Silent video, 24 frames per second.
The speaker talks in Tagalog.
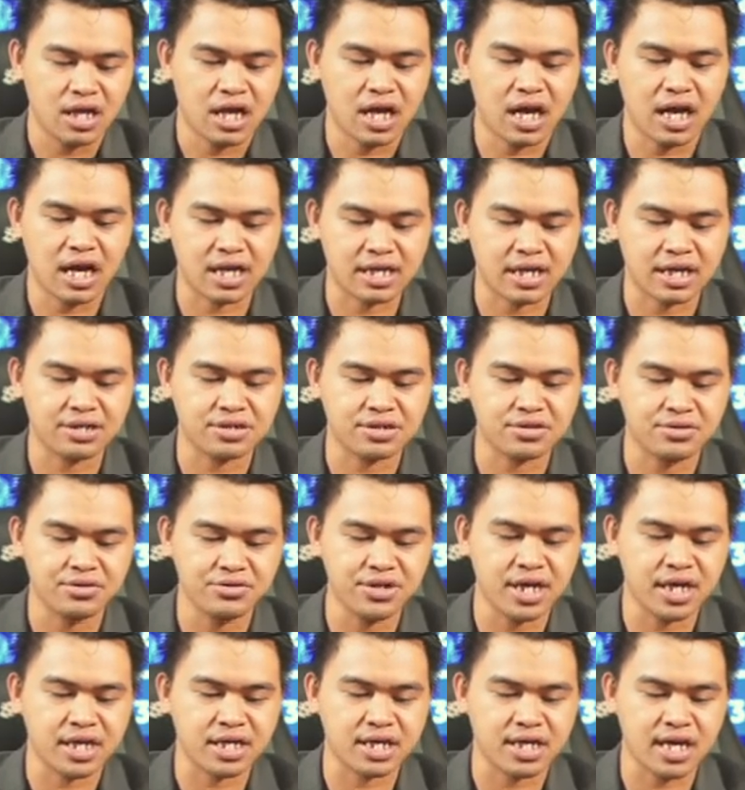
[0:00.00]
Uh, kan
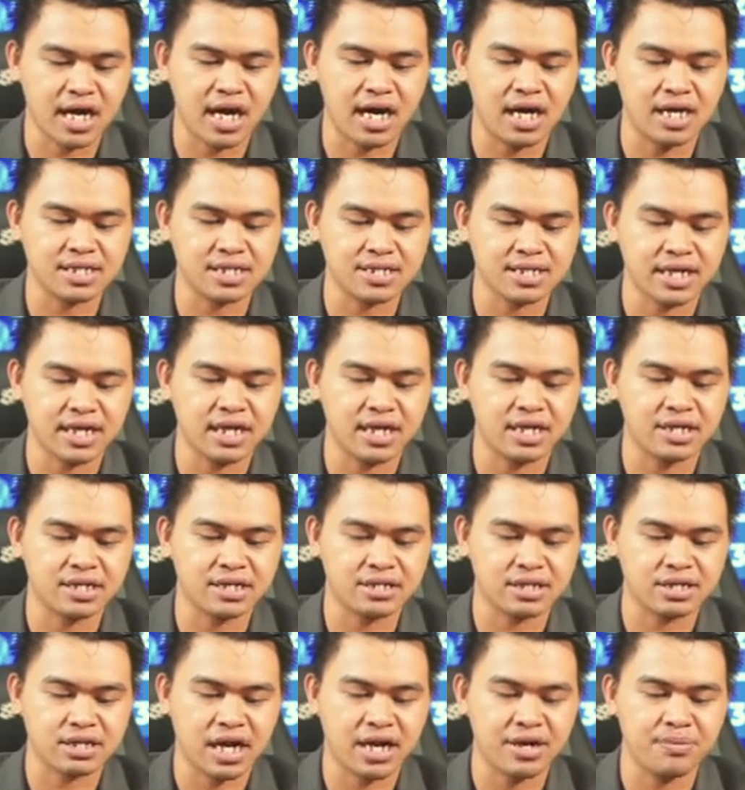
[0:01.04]
Kuya Carl,
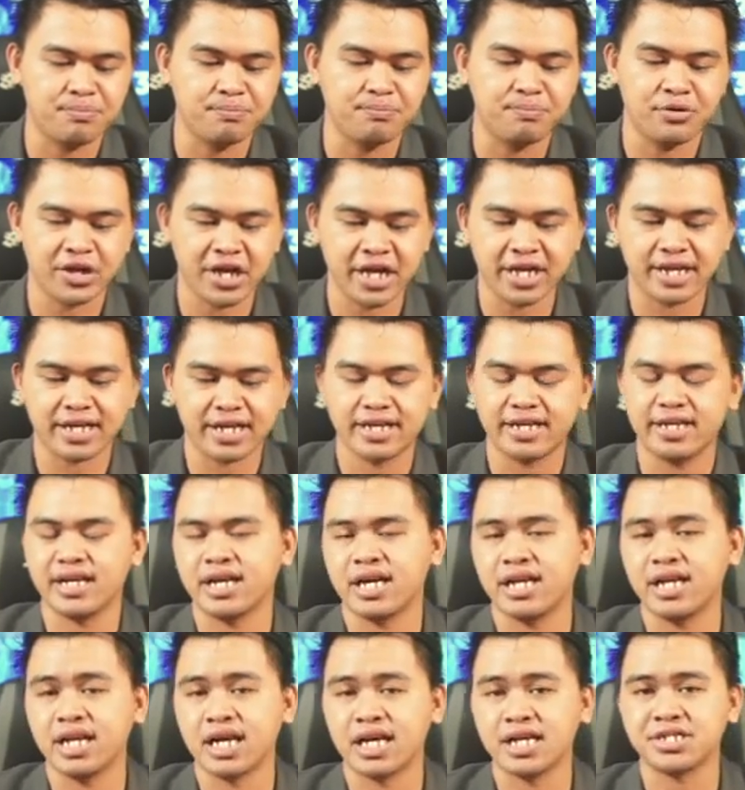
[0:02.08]
sanan kan Burik. Hindi
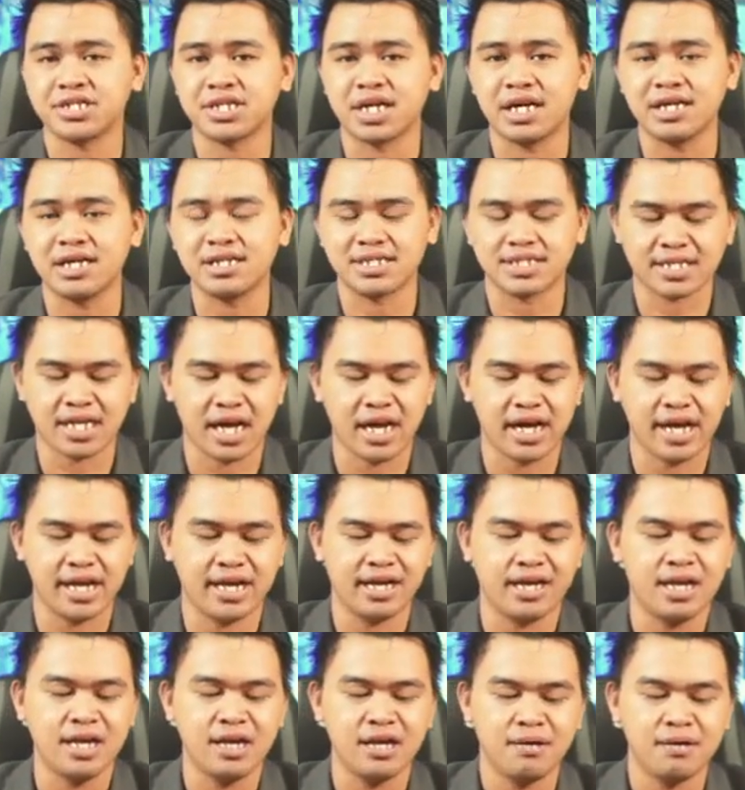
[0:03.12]
ka na kan Charles
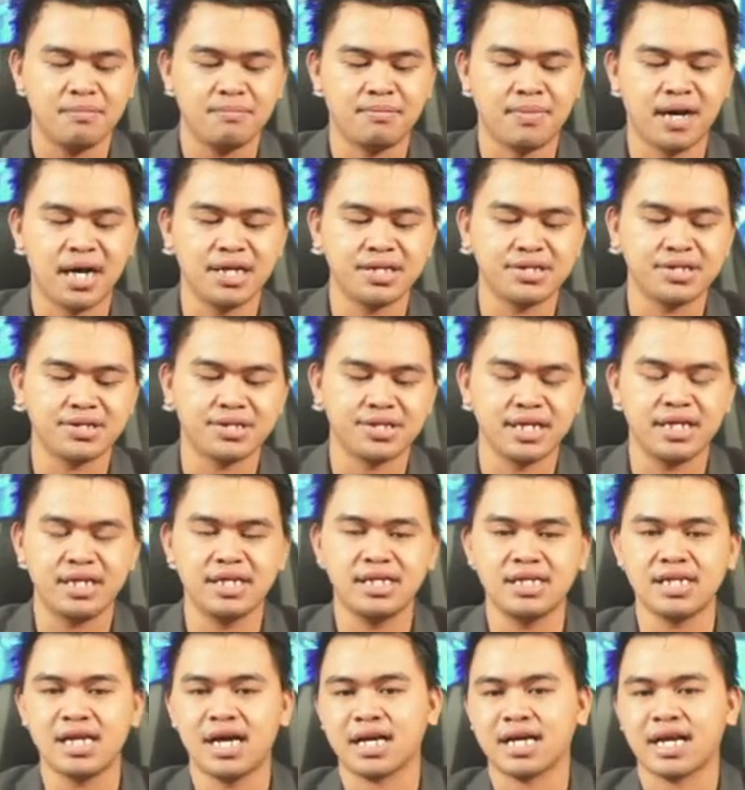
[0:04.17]
Kyle
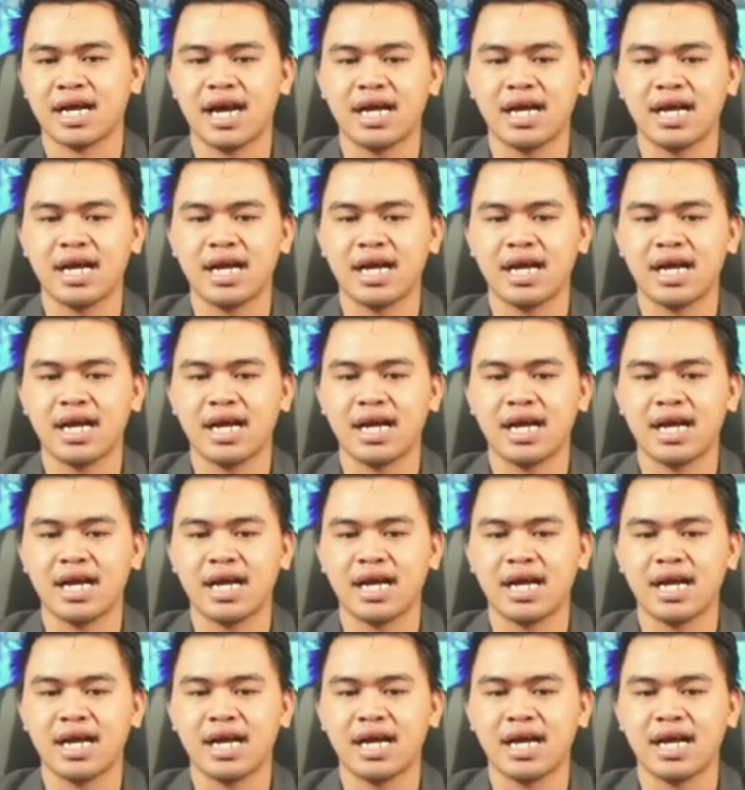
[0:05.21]
Mantilla.